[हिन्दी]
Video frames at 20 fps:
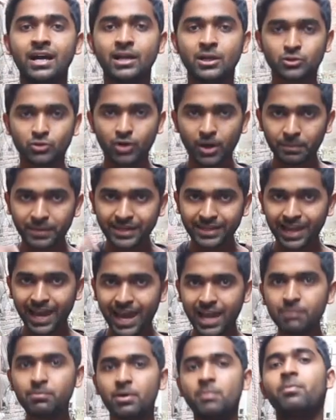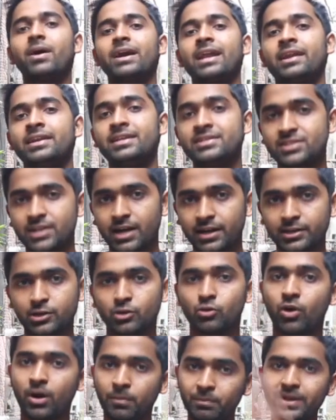तो आप एक एल्बम बनानी स्टार्ट करो
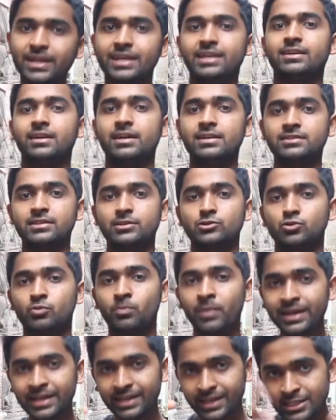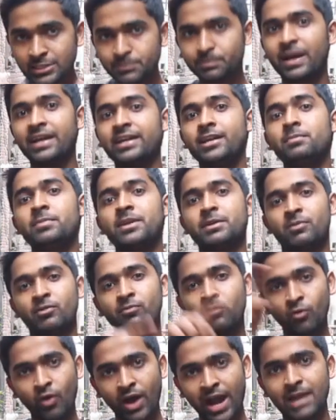अपने ही घर से तो मैंने इस पैंडमिक में वो